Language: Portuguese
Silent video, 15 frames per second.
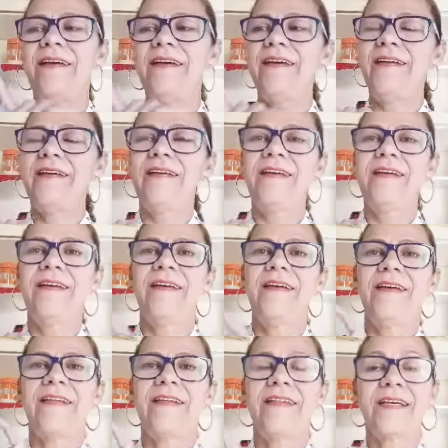ele
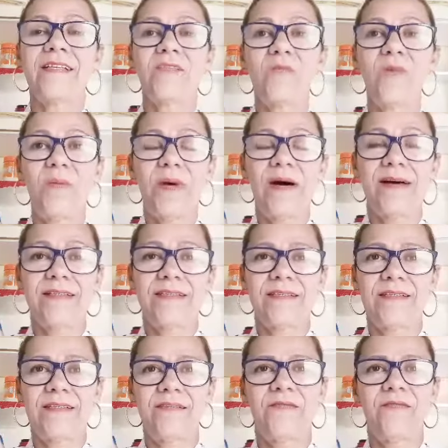na sua
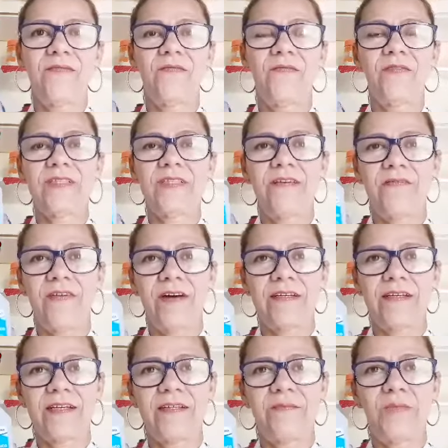máscara. Você faz
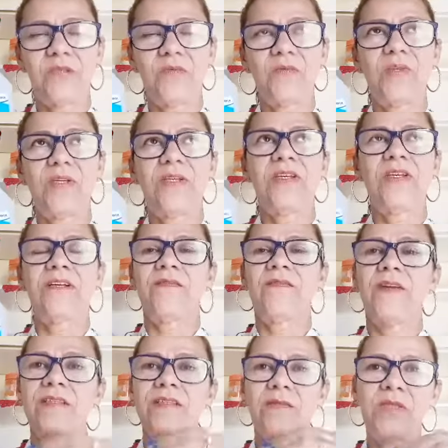aquela misturinha,
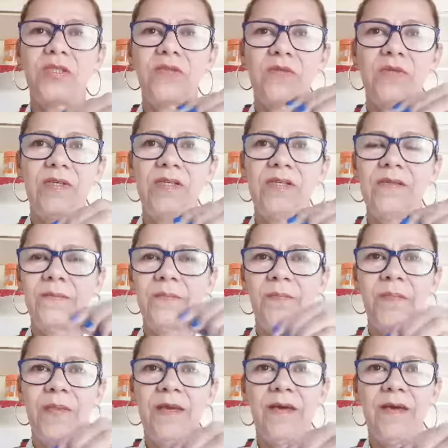faz uma misturinha,
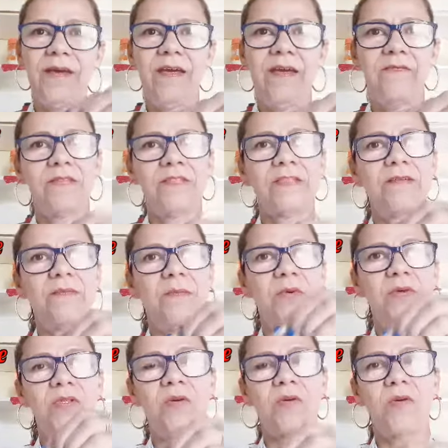é, você
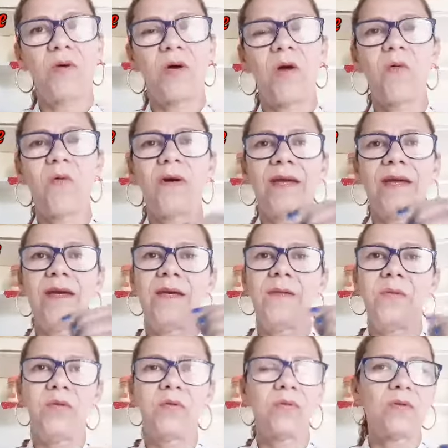pode colocar o
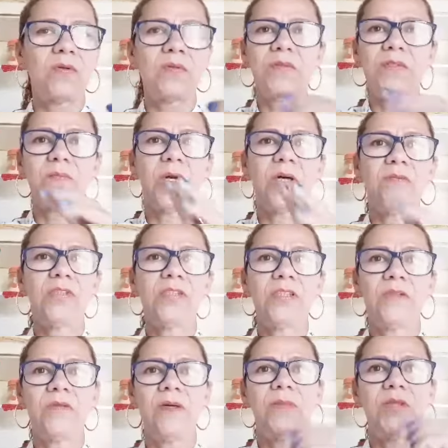creme, outros os
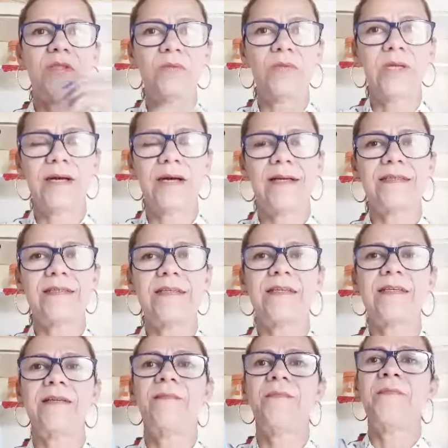produtinhos, a misturinha
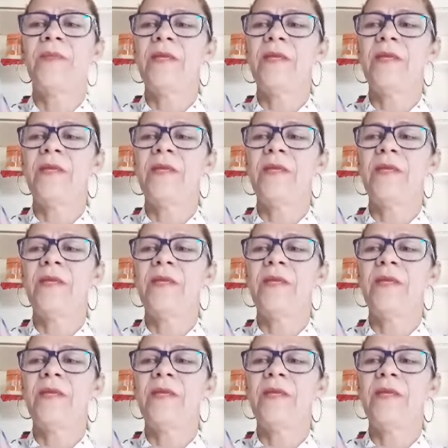caseira